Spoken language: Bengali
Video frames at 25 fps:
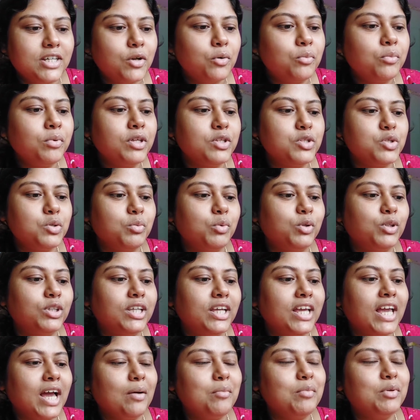সেরম কিছু বলতে
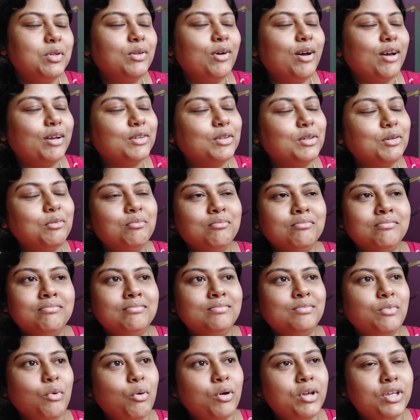কি আমি তো একদম
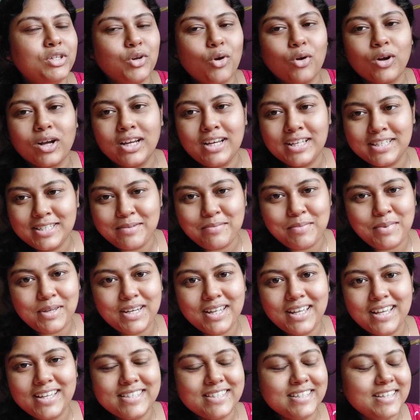ওই সকালে যে
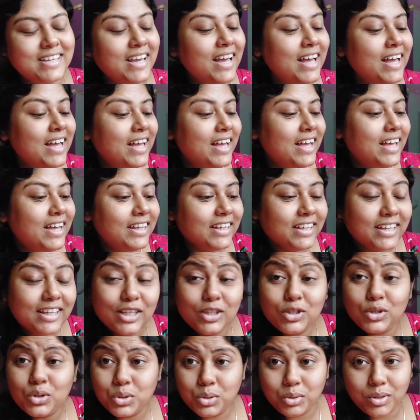বেরিয়েছি
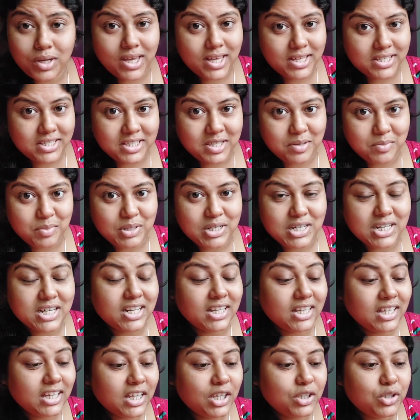কিচ্ছু খেয়ে যেতে পারিনি
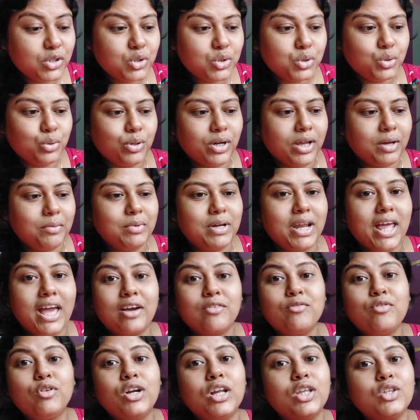কিচ্ছু না মানে এক
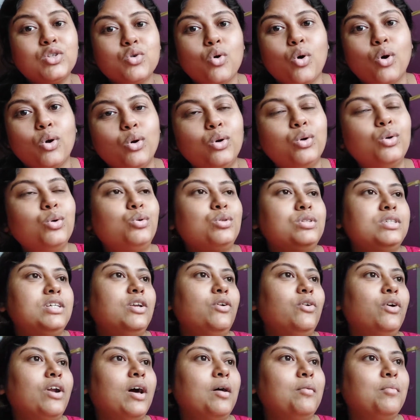ফোঁটা জলও ঢুকছিল
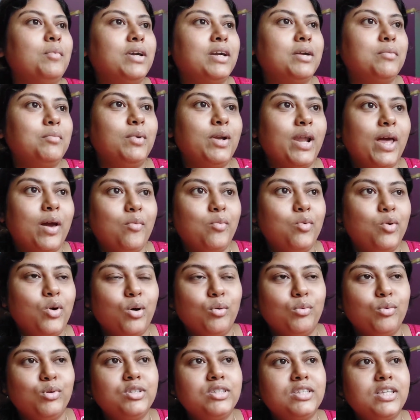না আমার মানে এমন
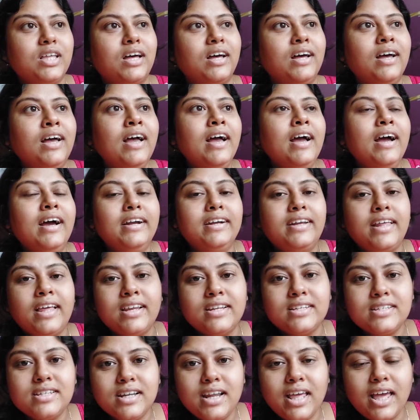অবস্থা
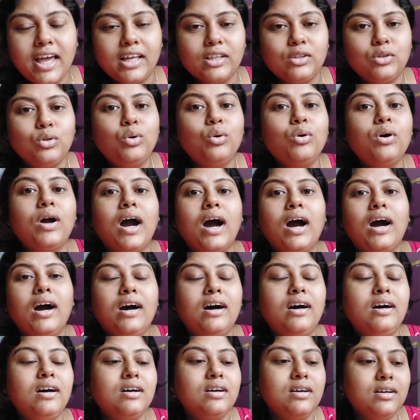টেনশনে এত গা
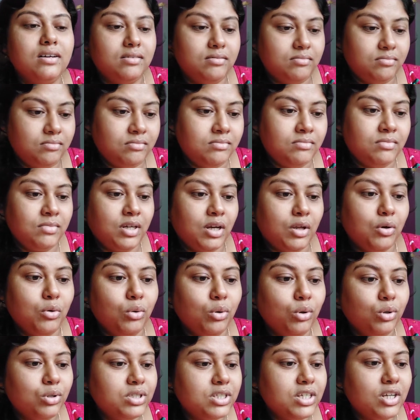মানে
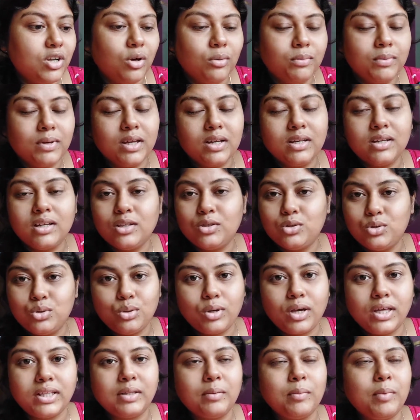ছিল আমি আর কিচ্ছু
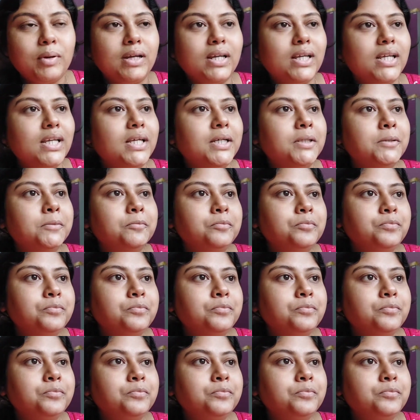খেতে পারিনি